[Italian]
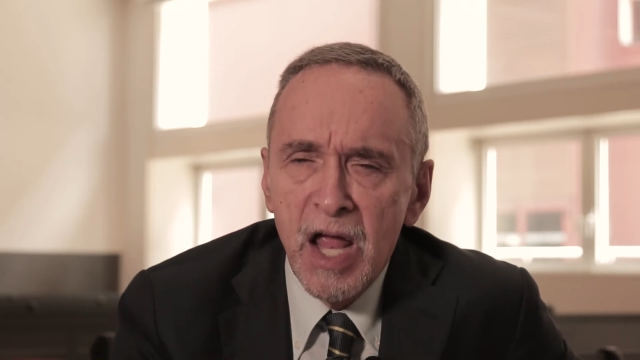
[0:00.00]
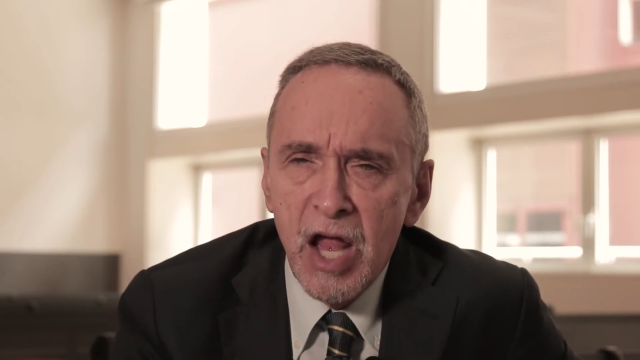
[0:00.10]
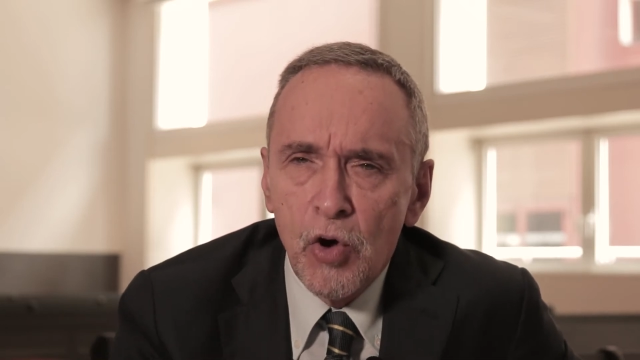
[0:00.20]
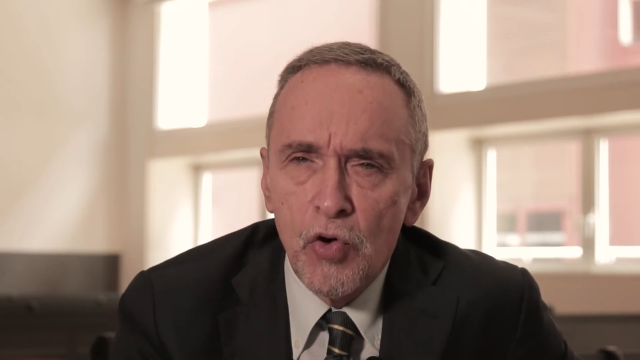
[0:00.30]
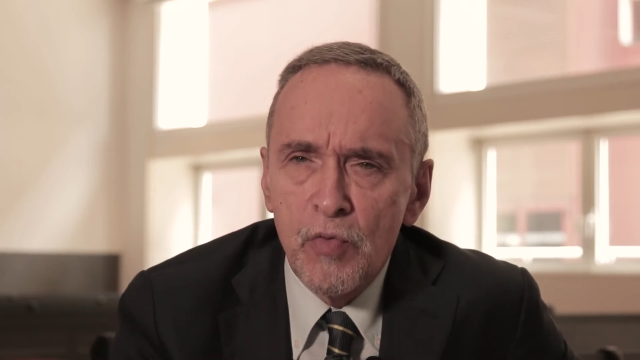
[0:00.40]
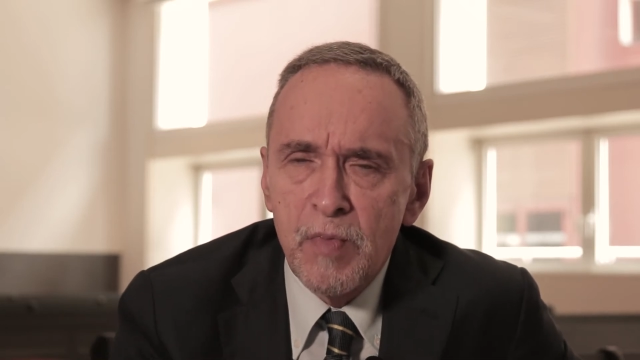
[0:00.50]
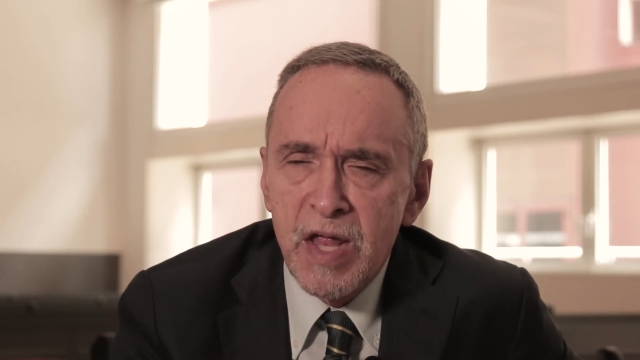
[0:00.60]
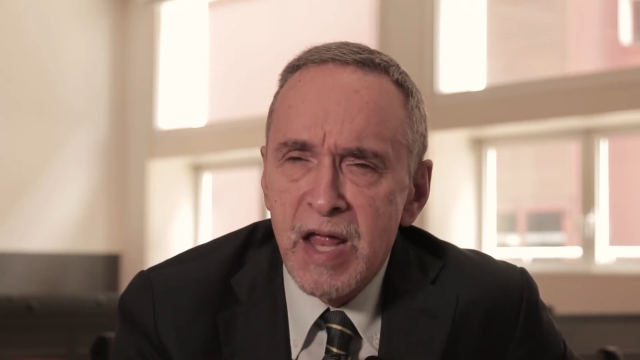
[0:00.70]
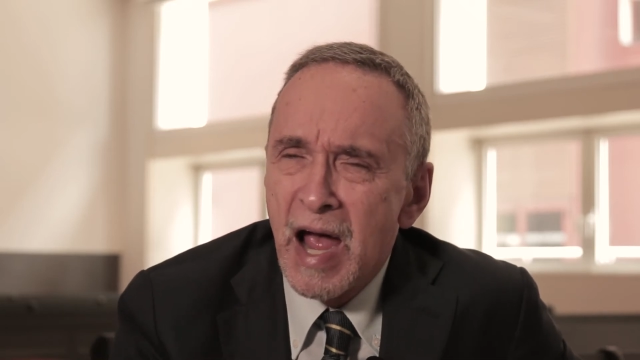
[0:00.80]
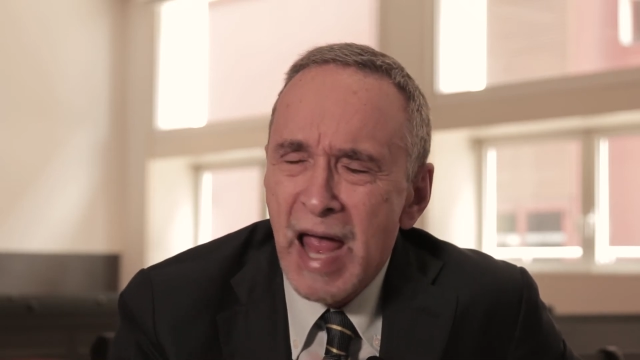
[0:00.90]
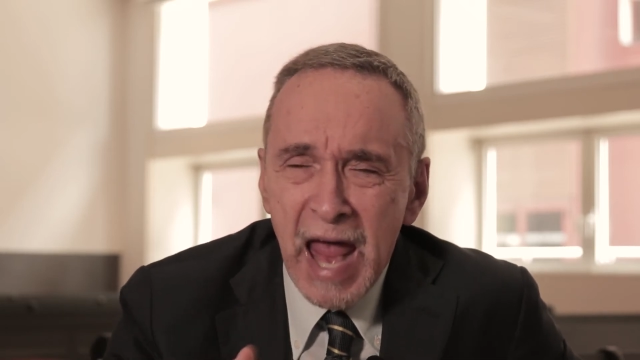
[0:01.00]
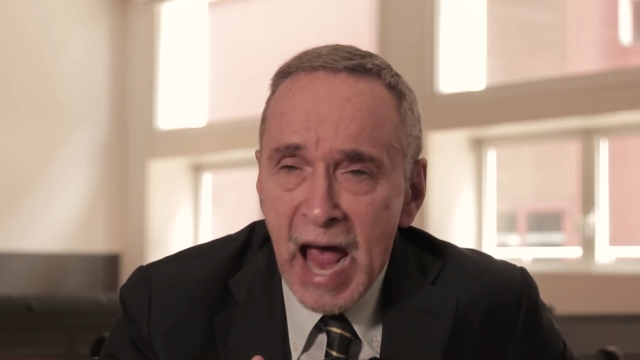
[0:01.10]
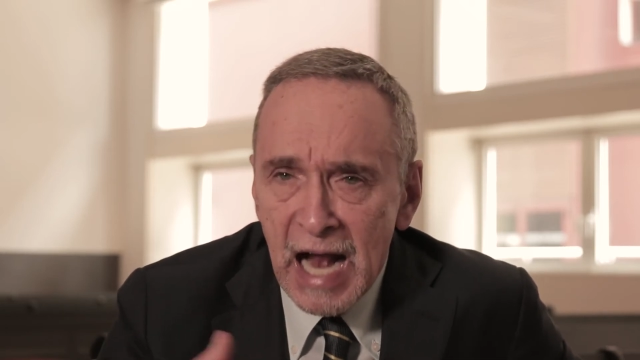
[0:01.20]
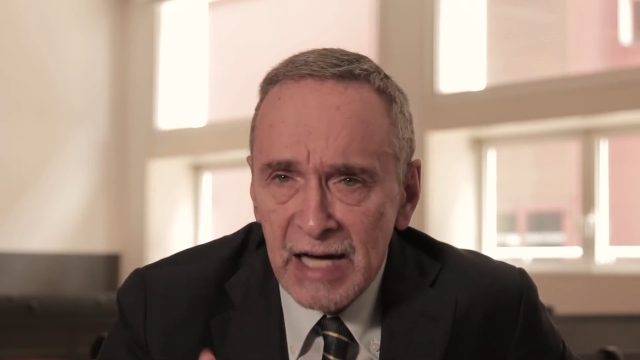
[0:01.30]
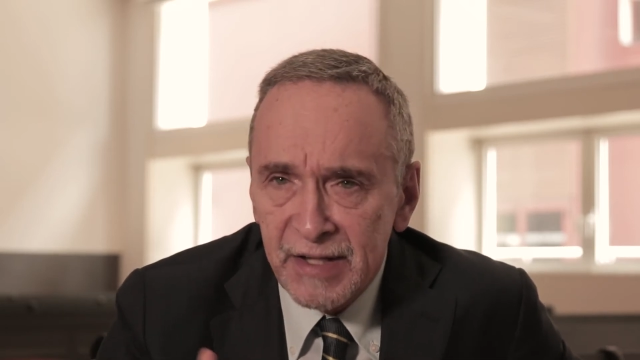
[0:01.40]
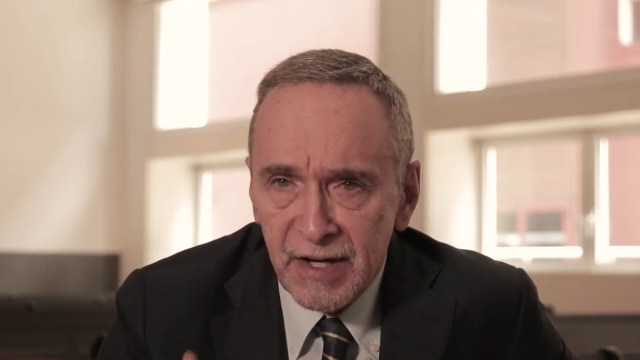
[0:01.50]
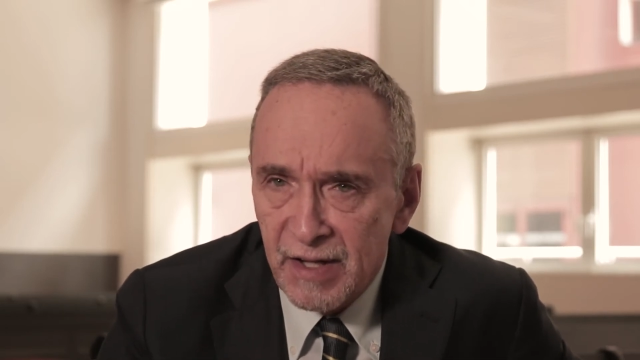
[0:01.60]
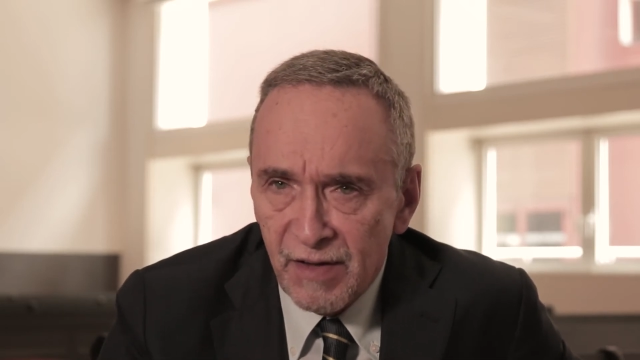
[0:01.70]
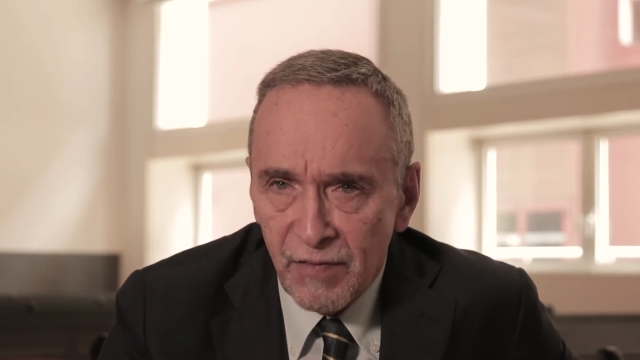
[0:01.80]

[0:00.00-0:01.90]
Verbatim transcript: economia e altre da